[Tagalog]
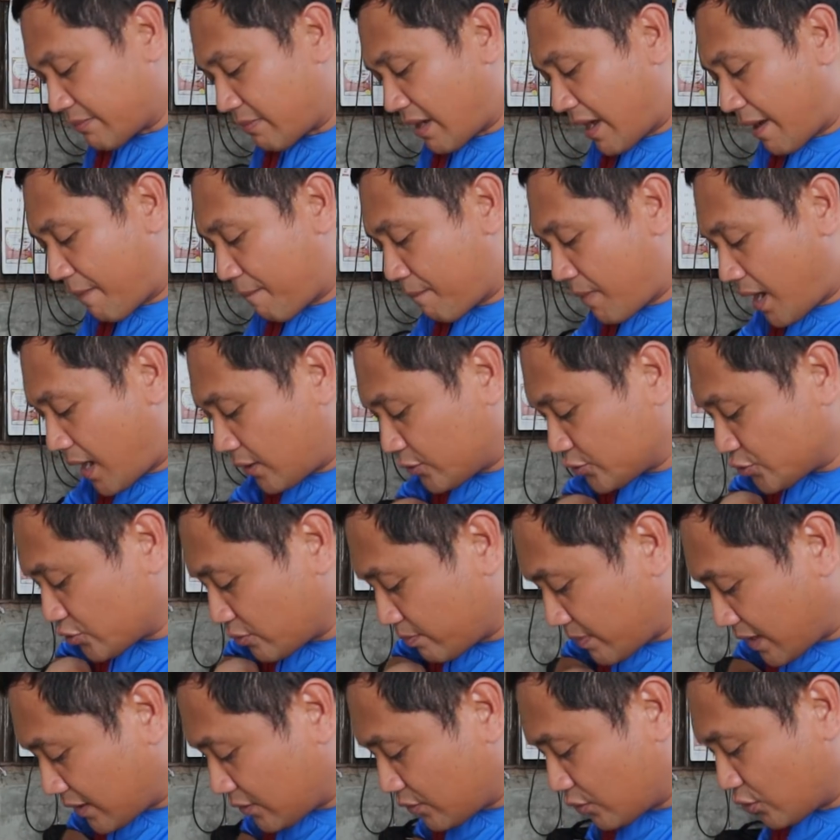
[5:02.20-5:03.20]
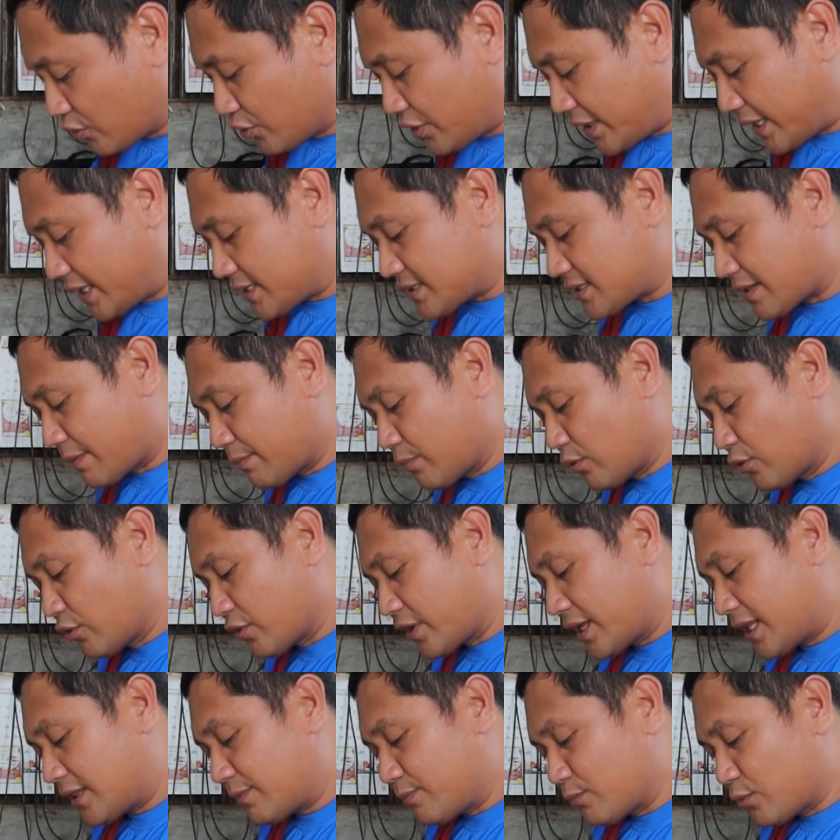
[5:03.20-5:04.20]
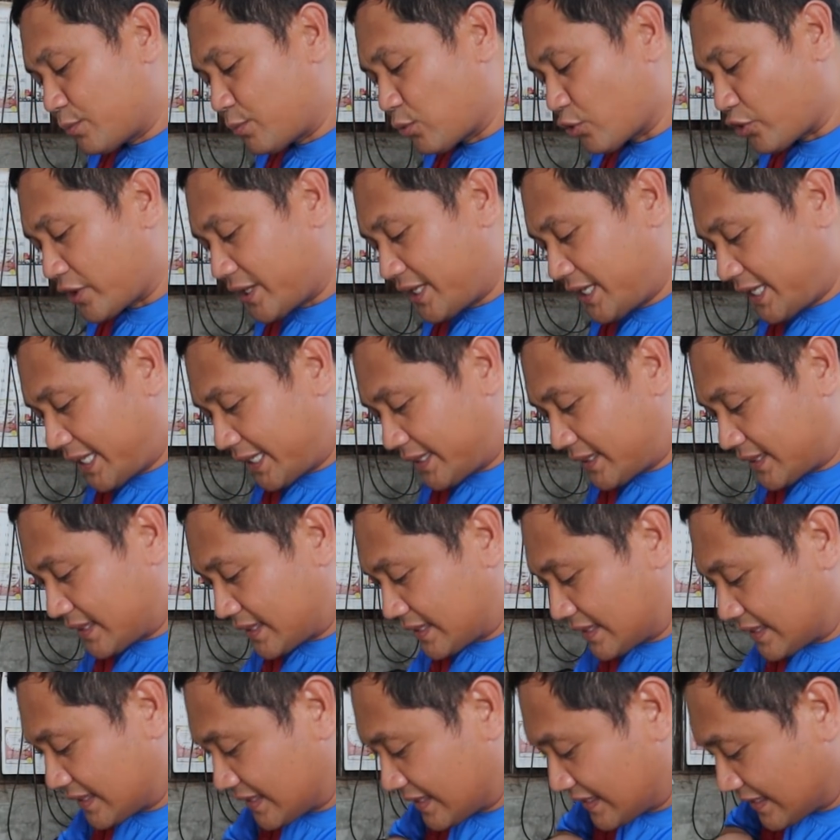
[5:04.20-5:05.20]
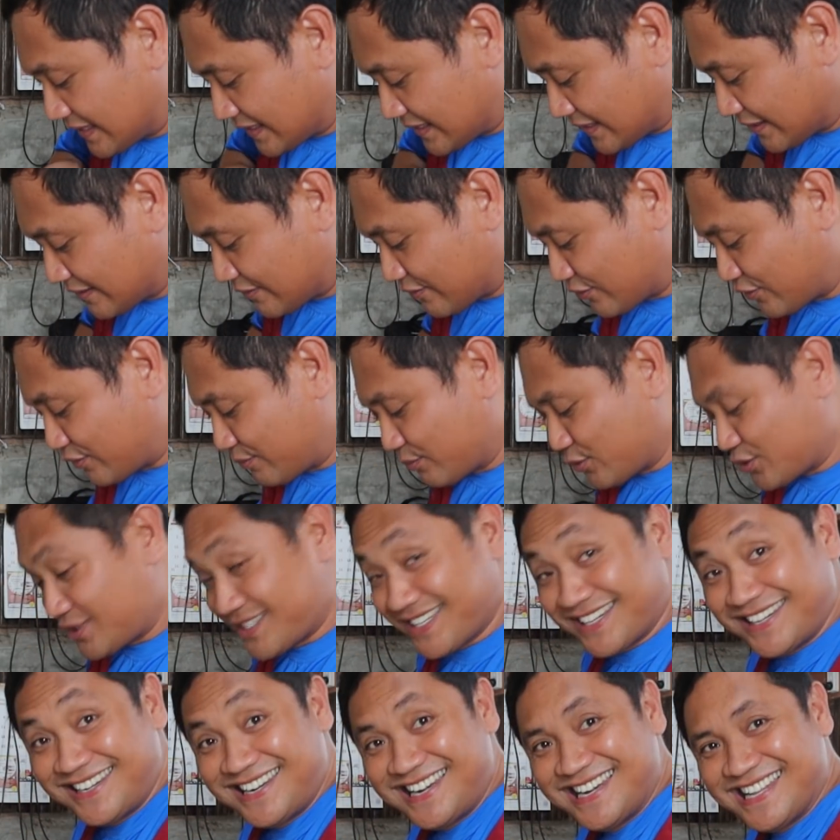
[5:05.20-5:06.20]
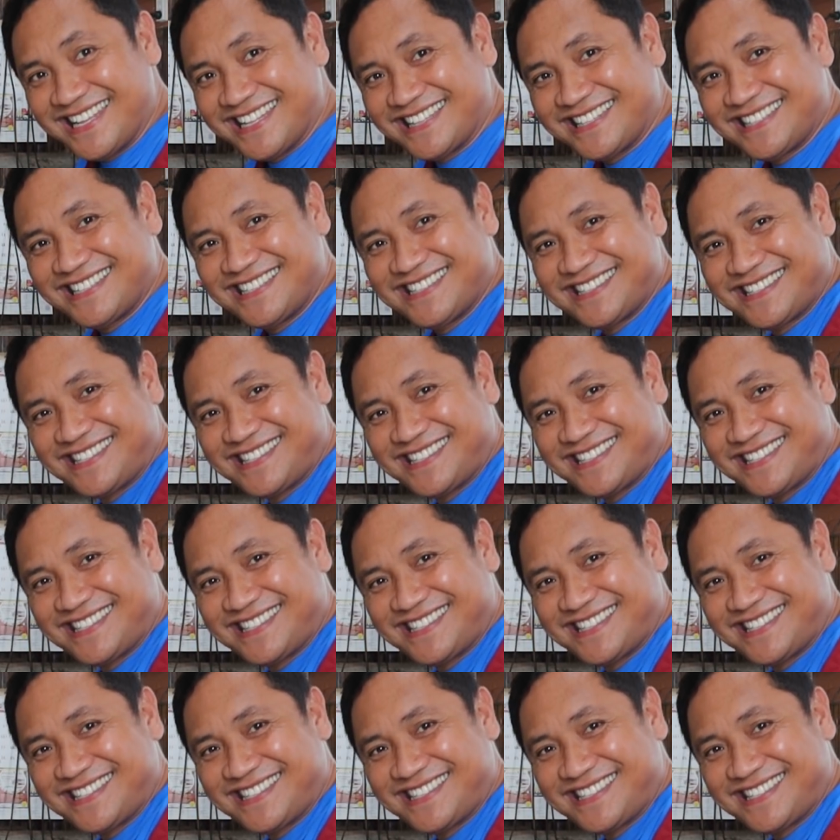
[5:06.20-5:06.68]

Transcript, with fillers: sa ba, ba kusog manggunit sa burit mo purigit or mo sidlit